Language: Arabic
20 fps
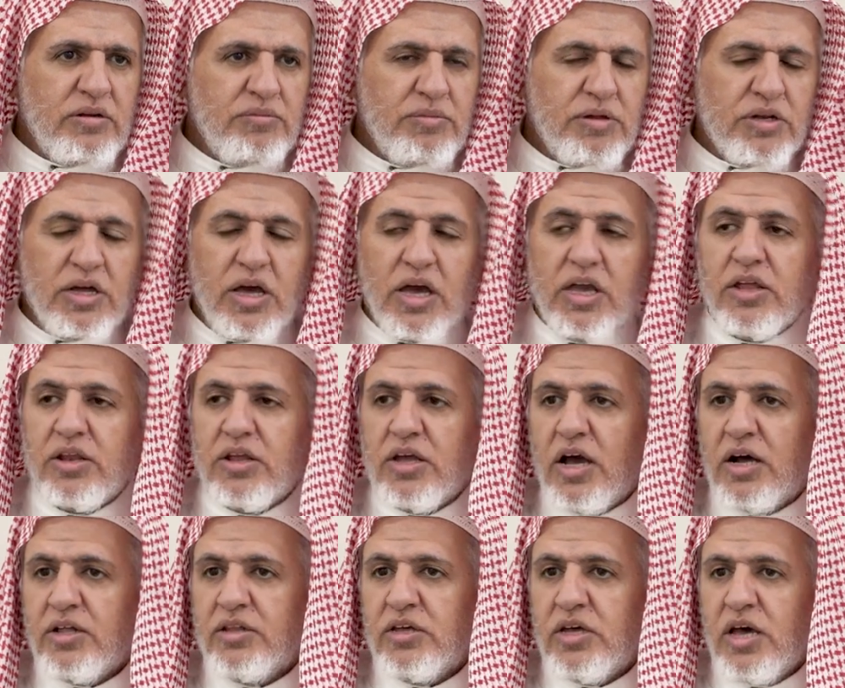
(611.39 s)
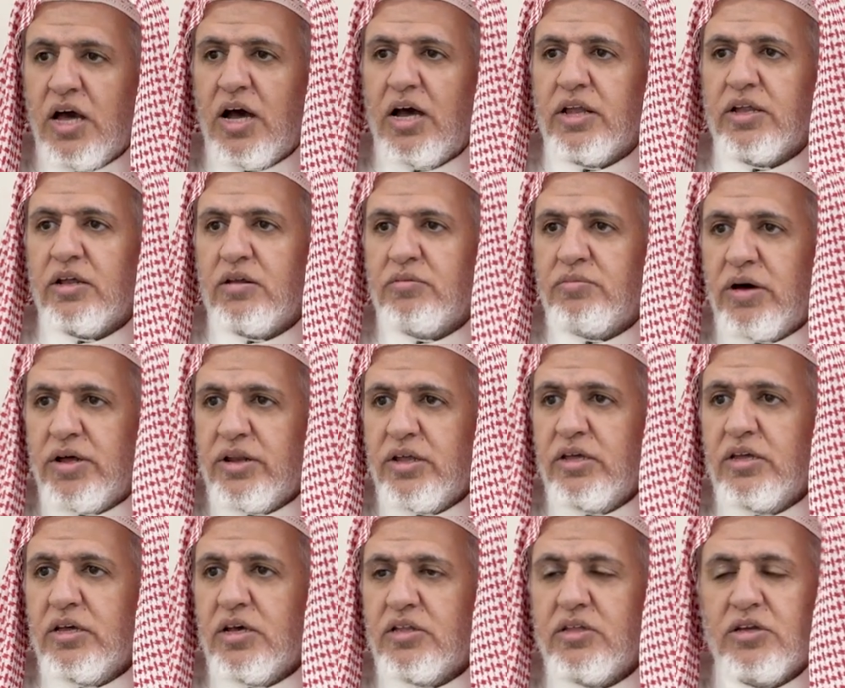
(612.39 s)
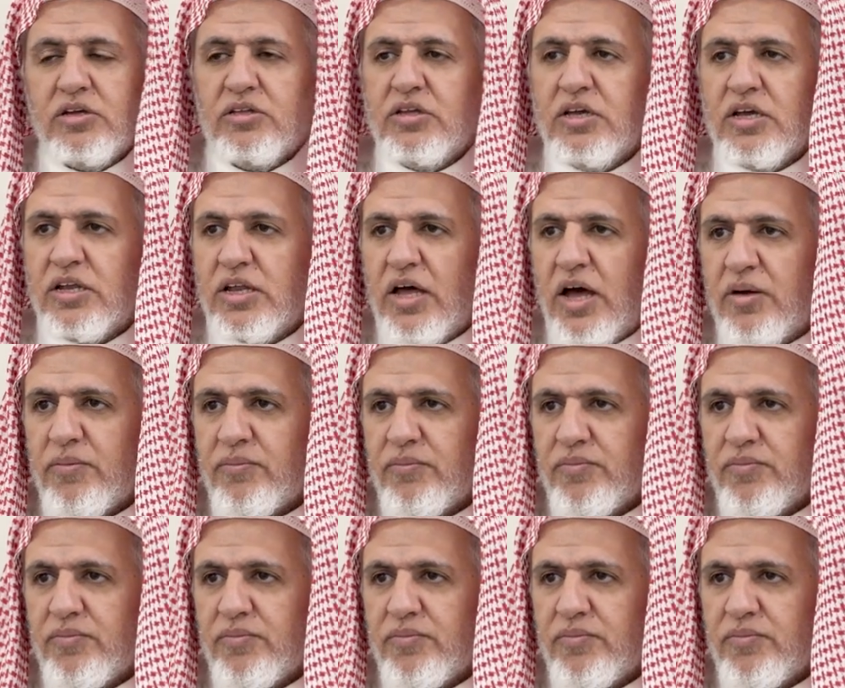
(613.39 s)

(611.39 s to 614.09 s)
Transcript: من خير اديان البريه دينا